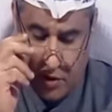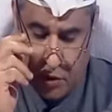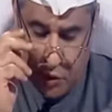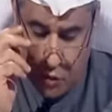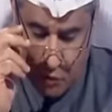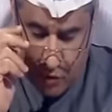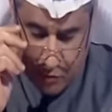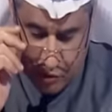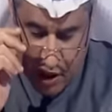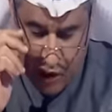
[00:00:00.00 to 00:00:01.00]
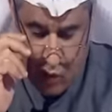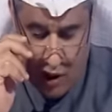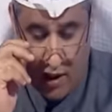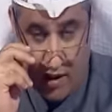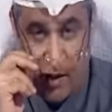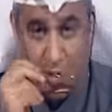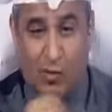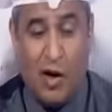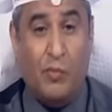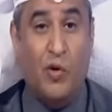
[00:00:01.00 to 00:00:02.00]
جروب المطاوعة
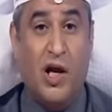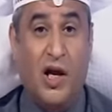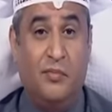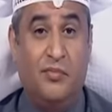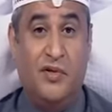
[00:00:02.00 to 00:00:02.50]
وأبو لهب